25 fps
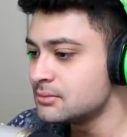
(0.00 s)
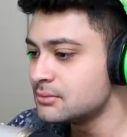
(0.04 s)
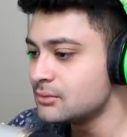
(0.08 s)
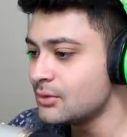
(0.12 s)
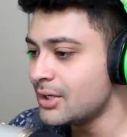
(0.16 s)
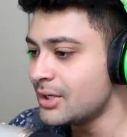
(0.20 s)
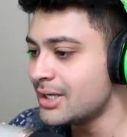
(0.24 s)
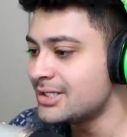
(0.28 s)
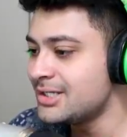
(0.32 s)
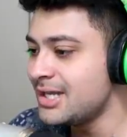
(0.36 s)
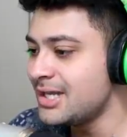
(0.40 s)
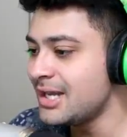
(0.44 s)

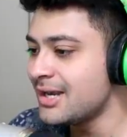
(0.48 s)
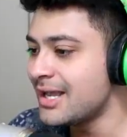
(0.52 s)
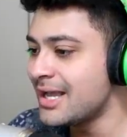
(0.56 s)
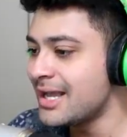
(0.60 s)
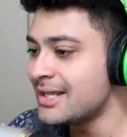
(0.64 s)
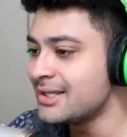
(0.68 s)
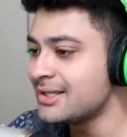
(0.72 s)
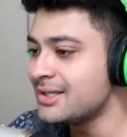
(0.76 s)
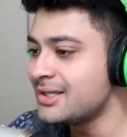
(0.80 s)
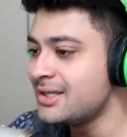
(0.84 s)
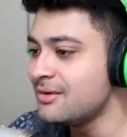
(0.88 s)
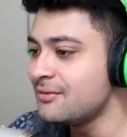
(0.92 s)
Não achei
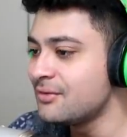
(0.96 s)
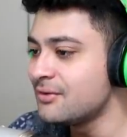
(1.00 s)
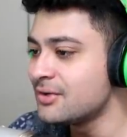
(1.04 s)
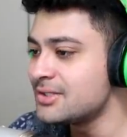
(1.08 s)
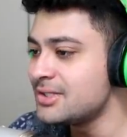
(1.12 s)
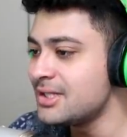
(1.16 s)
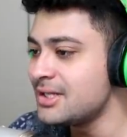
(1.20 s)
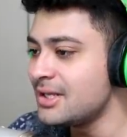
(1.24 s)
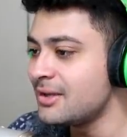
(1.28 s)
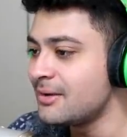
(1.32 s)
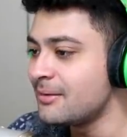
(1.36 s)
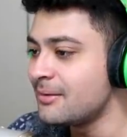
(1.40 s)
nada aqui, e
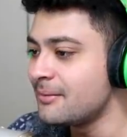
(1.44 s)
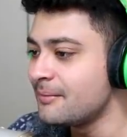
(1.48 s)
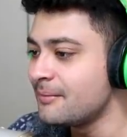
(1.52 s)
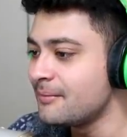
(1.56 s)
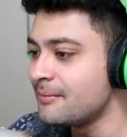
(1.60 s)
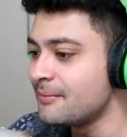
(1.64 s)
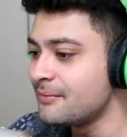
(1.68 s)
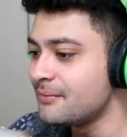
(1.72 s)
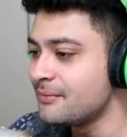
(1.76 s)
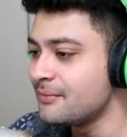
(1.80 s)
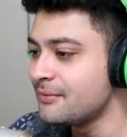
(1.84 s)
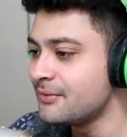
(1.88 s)
você?
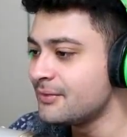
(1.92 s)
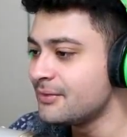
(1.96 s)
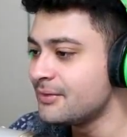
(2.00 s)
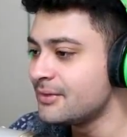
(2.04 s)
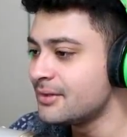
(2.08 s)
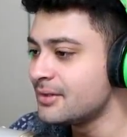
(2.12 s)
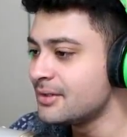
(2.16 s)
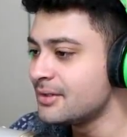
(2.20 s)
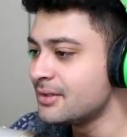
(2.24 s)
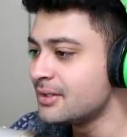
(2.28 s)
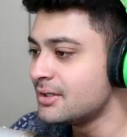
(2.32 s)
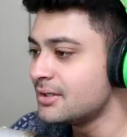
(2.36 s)

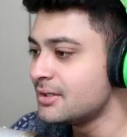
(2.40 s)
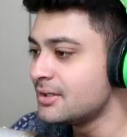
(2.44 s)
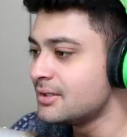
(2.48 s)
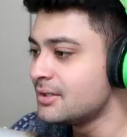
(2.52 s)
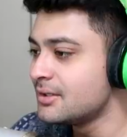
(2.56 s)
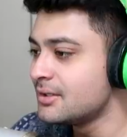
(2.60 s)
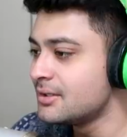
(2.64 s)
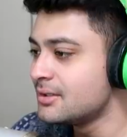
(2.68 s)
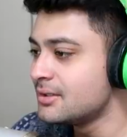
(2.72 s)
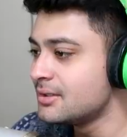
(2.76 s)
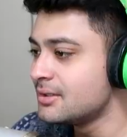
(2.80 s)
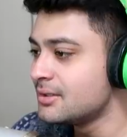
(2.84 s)

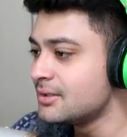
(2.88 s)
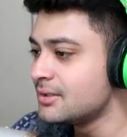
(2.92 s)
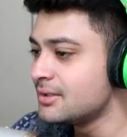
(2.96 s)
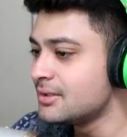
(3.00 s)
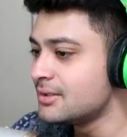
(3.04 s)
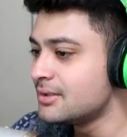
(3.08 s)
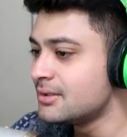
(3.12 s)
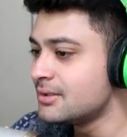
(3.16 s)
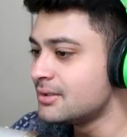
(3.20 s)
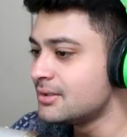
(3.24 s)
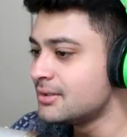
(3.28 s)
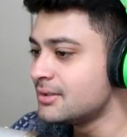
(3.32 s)

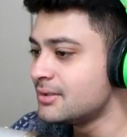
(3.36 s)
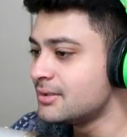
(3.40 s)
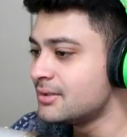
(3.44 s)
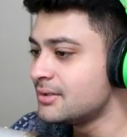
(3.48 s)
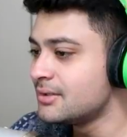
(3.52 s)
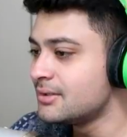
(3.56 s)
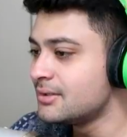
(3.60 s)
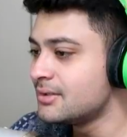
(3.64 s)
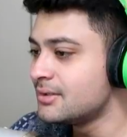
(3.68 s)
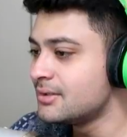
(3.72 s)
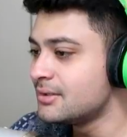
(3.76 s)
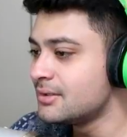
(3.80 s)
Nada, eles se
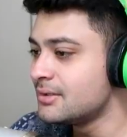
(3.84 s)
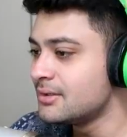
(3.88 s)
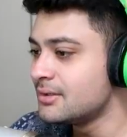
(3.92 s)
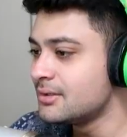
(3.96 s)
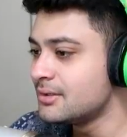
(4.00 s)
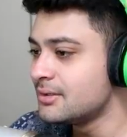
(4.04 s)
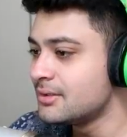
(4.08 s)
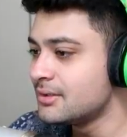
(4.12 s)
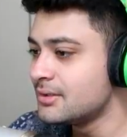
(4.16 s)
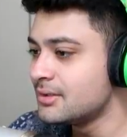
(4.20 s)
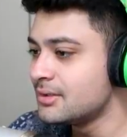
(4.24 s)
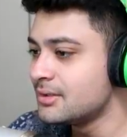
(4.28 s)

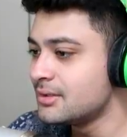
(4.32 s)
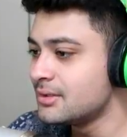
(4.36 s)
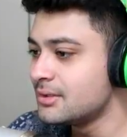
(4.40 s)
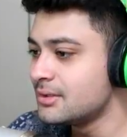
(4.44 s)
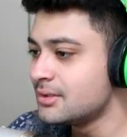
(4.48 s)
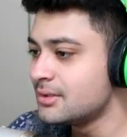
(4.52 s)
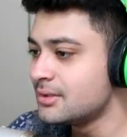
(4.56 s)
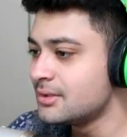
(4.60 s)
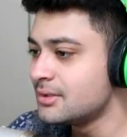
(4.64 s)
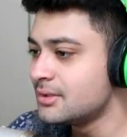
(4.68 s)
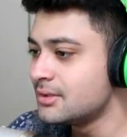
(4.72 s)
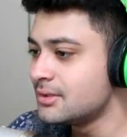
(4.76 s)
camuflam, né, mano? É
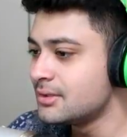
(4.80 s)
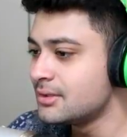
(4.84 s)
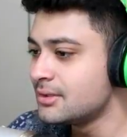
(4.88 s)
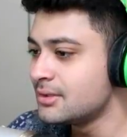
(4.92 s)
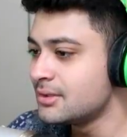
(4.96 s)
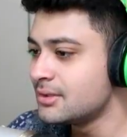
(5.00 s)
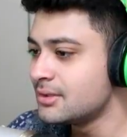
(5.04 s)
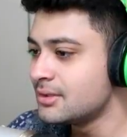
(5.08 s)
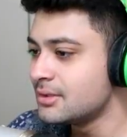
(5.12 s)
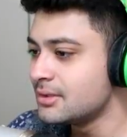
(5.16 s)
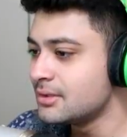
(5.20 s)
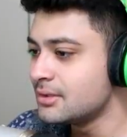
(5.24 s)
muita
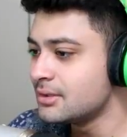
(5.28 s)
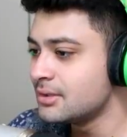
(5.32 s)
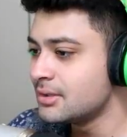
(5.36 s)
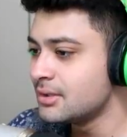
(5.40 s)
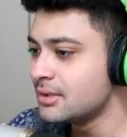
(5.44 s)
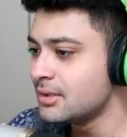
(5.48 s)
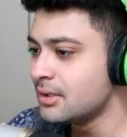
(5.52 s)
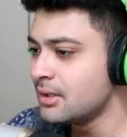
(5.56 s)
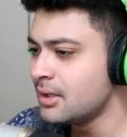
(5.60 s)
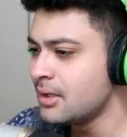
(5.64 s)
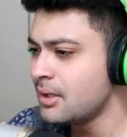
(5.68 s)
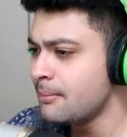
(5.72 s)
grama.
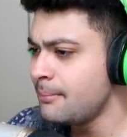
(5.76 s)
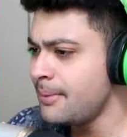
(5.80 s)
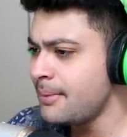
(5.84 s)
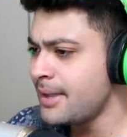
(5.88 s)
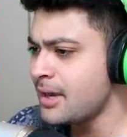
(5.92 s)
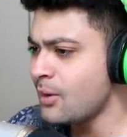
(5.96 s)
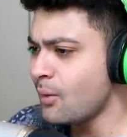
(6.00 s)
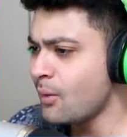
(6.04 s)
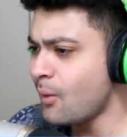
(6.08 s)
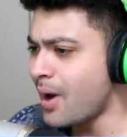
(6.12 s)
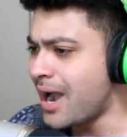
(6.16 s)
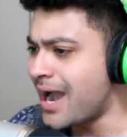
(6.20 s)

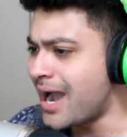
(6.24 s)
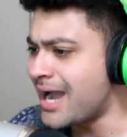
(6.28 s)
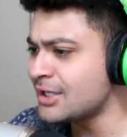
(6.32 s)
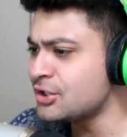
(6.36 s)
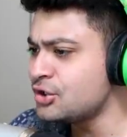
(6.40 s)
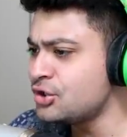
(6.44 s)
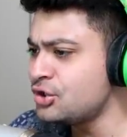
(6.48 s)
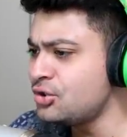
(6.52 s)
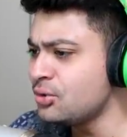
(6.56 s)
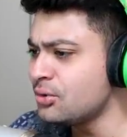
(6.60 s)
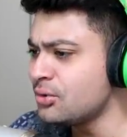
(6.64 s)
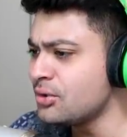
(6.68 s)
Pera, eu
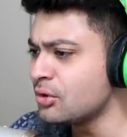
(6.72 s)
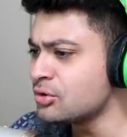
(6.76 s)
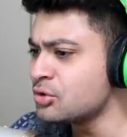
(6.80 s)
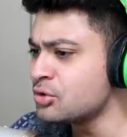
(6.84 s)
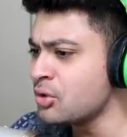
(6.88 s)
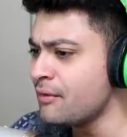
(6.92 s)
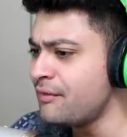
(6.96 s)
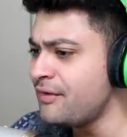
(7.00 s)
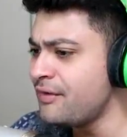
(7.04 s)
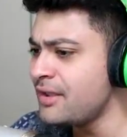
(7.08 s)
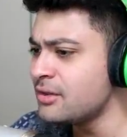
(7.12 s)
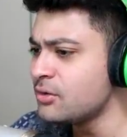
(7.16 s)
acho que eu
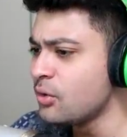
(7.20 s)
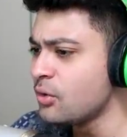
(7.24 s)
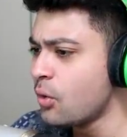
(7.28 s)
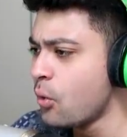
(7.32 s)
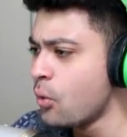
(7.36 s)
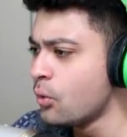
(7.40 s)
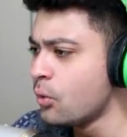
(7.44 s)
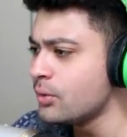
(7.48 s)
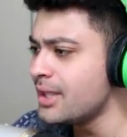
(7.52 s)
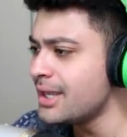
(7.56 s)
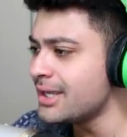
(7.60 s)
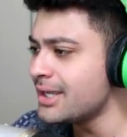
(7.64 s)
tô vendo
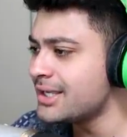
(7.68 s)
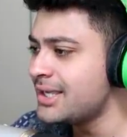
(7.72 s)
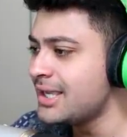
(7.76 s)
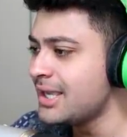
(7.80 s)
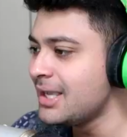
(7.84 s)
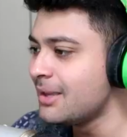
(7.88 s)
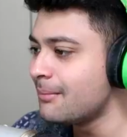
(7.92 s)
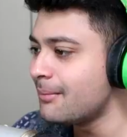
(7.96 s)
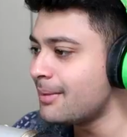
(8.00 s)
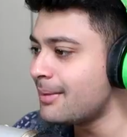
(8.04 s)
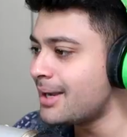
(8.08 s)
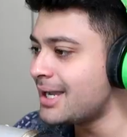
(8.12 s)
um
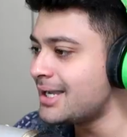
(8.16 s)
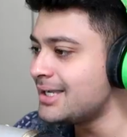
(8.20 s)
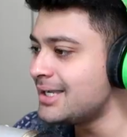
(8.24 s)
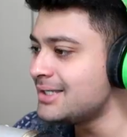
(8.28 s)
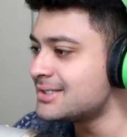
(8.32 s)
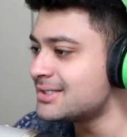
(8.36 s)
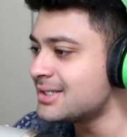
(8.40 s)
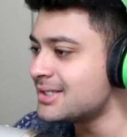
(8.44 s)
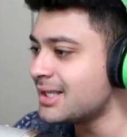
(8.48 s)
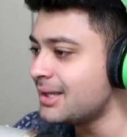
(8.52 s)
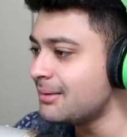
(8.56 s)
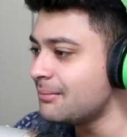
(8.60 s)
daqui,
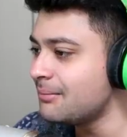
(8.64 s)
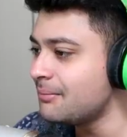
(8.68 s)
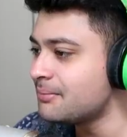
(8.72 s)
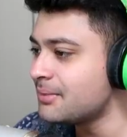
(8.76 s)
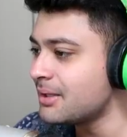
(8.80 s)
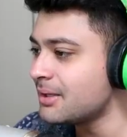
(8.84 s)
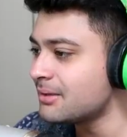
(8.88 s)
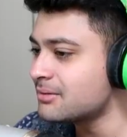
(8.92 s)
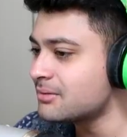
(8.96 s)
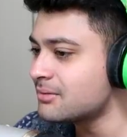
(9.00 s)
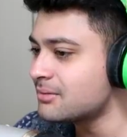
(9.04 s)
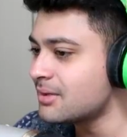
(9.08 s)
mas tá,
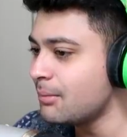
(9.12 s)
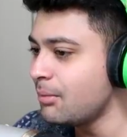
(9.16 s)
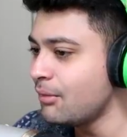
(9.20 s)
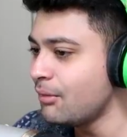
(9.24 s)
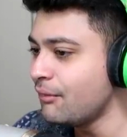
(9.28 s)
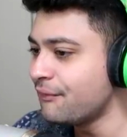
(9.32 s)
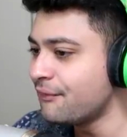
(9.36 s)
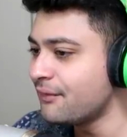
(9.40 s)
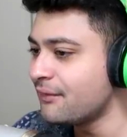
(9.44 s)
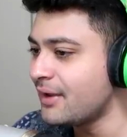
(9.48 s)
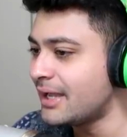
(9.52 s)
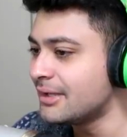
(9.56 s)
tá
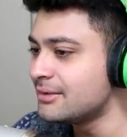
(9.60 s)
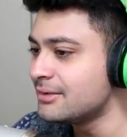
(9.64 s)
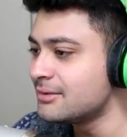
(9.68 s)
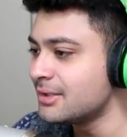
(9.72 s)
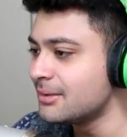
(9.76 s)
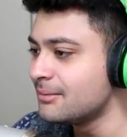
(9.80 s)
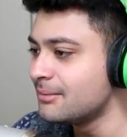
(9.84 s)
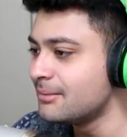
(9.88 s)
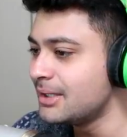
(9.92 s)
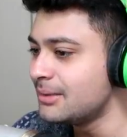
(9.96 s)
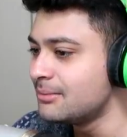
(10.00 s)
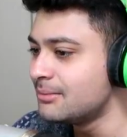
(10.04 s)
camuflado
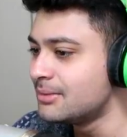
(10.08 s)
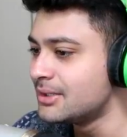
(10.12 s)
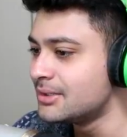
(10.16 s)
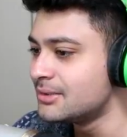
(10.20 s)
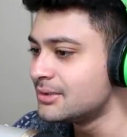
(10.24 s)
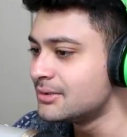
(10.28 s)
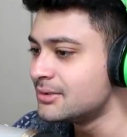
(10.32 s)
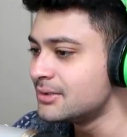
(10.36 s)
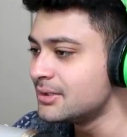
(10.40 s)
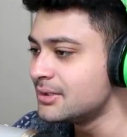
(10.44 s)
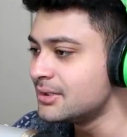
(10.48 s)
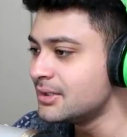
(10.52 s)
também,
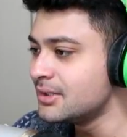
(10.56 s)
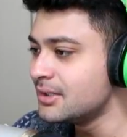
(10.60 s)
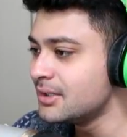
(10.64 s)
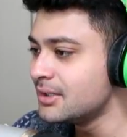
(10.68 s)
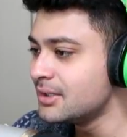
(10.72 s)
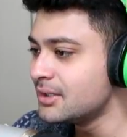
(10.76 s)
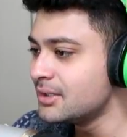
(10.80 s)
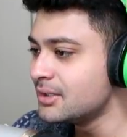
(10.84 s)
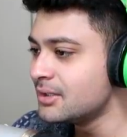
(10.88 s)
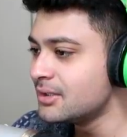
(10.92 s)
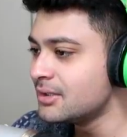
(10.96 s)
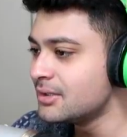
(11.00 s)
mano.
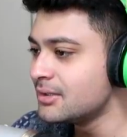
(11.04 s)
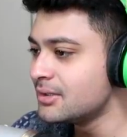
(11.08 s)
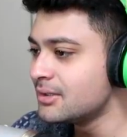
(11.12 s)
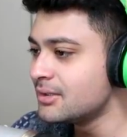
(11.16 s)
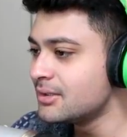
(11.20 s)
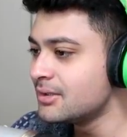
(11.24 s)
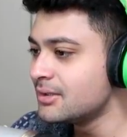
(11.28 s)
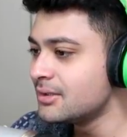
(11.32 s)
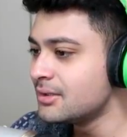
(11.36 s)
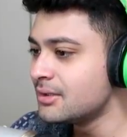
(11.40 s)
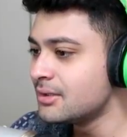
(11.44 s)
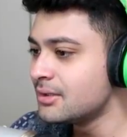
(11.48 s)
Ah, tô
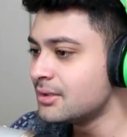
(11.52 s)
vendo, tô